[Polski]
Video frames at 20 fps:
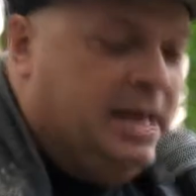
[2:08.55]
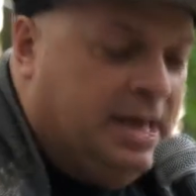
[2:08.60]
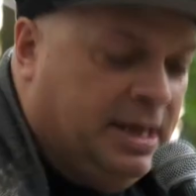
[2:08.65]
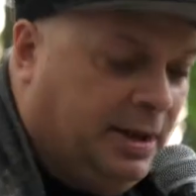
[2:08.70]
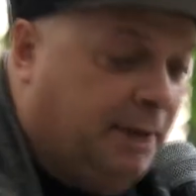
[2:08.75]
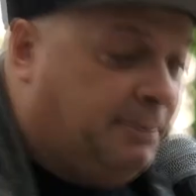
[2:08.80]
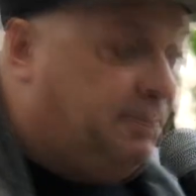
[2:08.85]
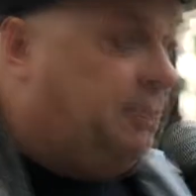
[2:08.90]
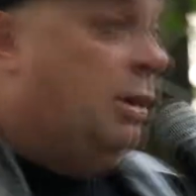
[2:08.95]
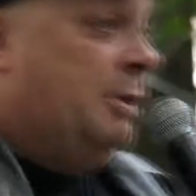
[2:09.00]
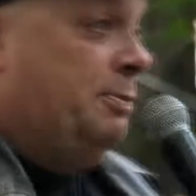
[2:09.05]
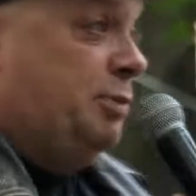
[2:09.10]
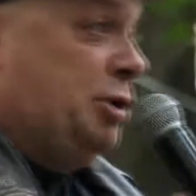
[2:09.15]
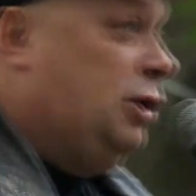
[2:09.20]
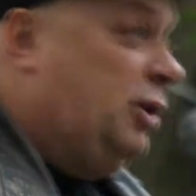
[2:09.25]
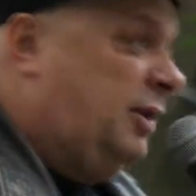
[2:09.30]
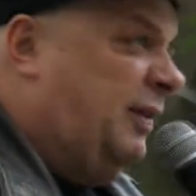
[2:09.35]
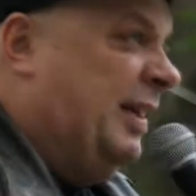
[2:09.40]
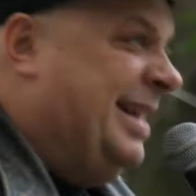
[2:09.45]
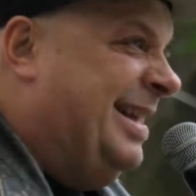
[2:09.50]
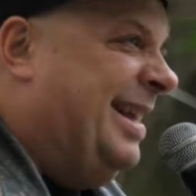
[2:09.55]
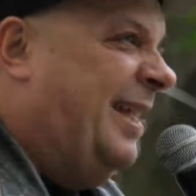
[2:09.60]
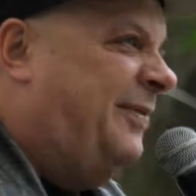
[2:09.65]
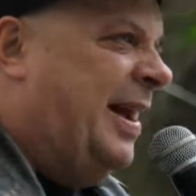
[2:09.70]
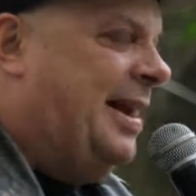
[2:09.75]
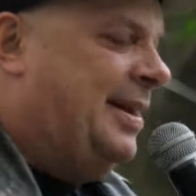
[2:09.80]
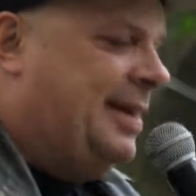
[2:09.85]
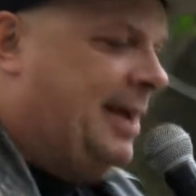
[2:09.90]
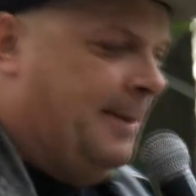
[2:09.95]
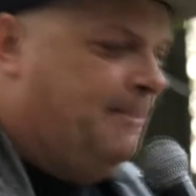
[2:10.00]
zachęcam do
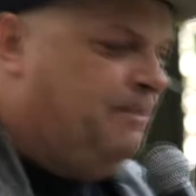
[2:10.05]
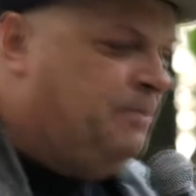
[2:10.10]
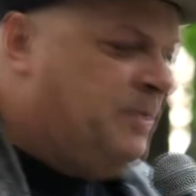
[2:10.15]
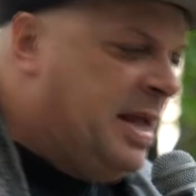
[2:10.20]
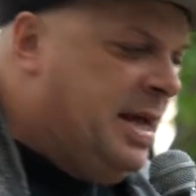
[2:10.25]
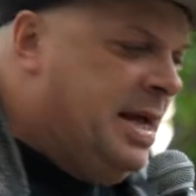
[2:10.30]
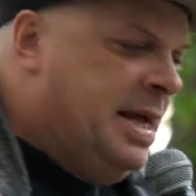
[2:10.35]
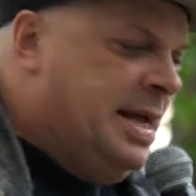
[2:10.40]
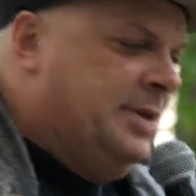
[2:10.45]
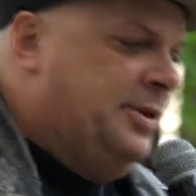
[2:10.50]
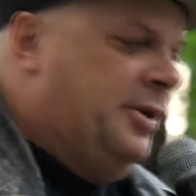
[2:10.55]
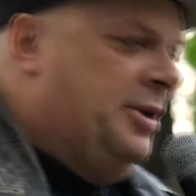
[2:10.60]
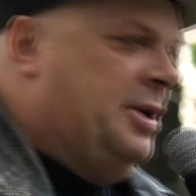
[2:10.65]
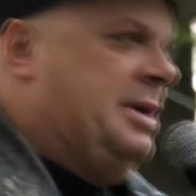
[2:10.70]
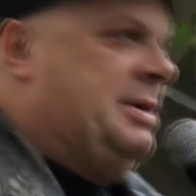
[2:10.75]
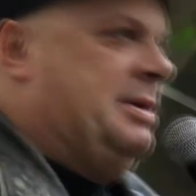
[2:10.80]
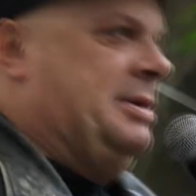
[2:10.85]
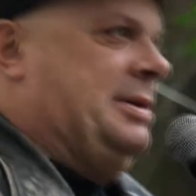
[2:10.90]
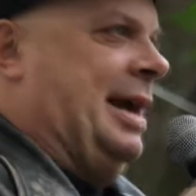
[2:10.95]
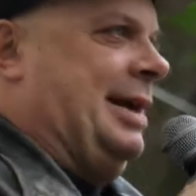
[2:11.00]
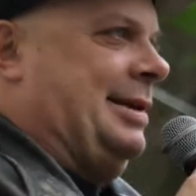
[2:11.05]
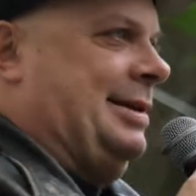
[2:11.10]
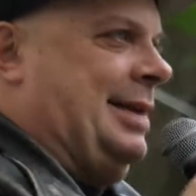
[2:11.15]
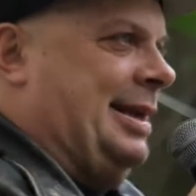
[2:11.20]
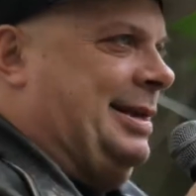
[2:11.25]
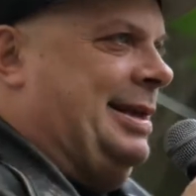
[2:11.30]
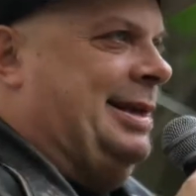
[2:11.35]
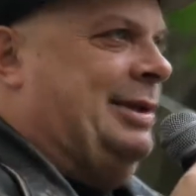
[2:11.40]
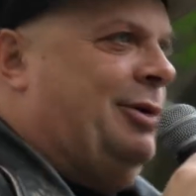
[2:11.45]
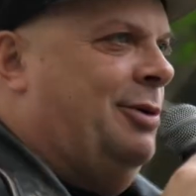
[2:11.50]
przeczytania nie tylko fanom y, e,
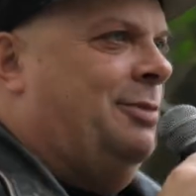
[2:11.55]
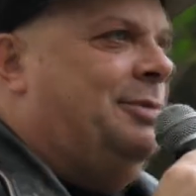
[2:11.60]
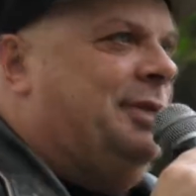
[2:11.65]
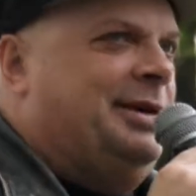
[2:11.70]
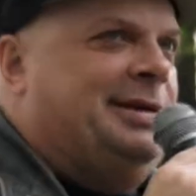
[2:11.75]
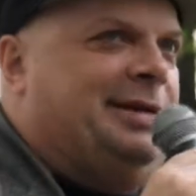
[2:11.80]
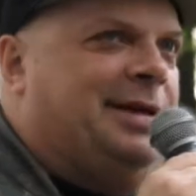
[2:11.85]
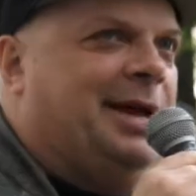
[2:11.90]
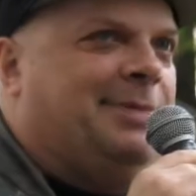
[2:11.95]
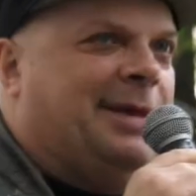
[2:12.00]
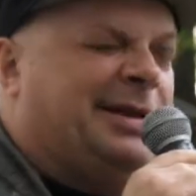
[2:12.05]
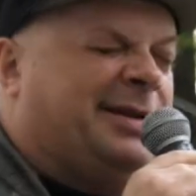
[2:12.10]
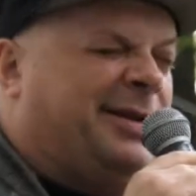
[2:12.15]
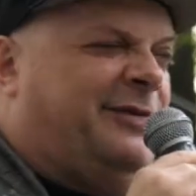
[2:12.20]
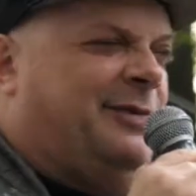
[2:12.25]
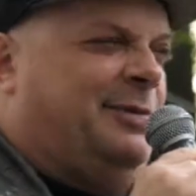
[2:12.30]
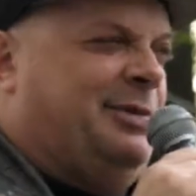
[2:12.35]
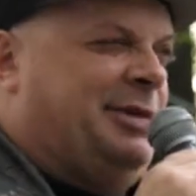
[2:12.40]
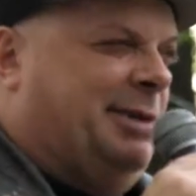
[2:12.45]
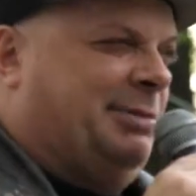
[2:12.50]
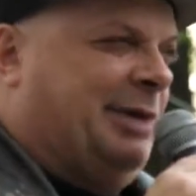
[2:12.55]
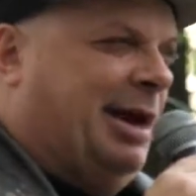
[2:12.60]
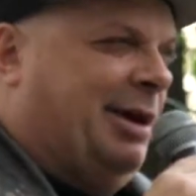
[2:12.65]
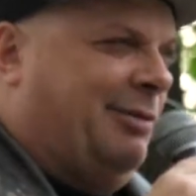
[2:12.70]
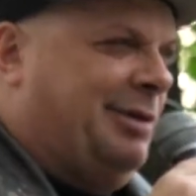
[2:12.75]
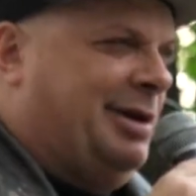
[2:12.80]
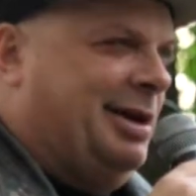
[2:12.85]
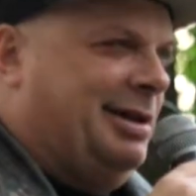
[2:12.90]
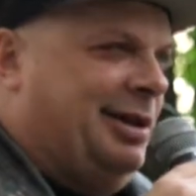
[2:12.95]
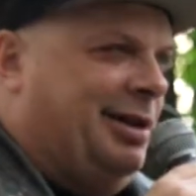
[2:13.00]
Bichcyca, dla fanów Bichcyca to jest
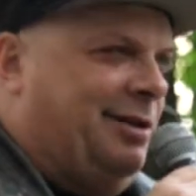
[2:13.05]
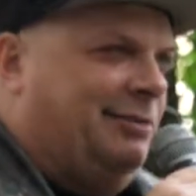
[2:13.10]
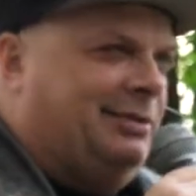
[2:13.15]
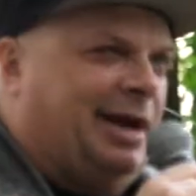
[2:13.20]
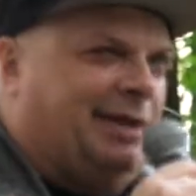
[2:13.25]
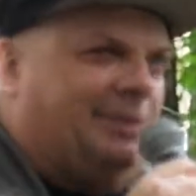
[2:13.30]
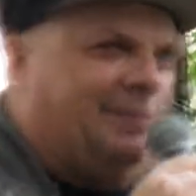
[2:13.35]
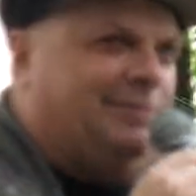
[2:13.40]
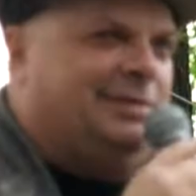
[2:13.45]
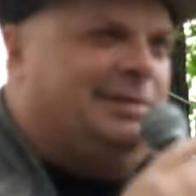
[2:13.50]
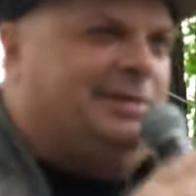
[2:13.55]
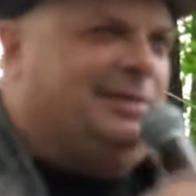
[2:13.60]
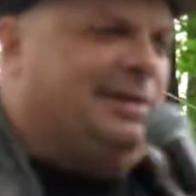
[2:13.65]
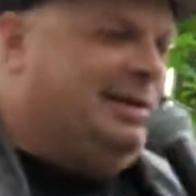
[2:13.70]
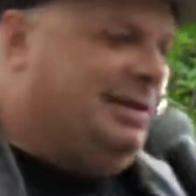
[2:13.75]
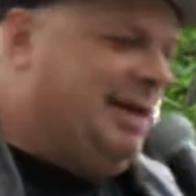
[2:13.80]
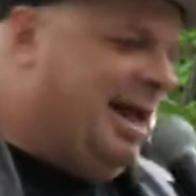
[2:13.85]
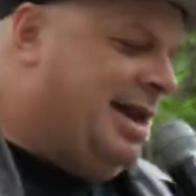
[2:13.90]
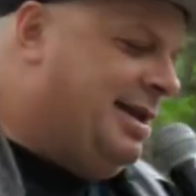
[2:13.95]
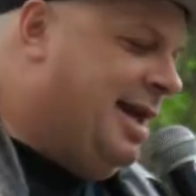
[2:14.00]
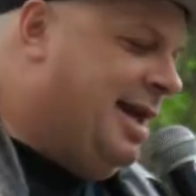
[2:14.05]
oczywiście e, lektura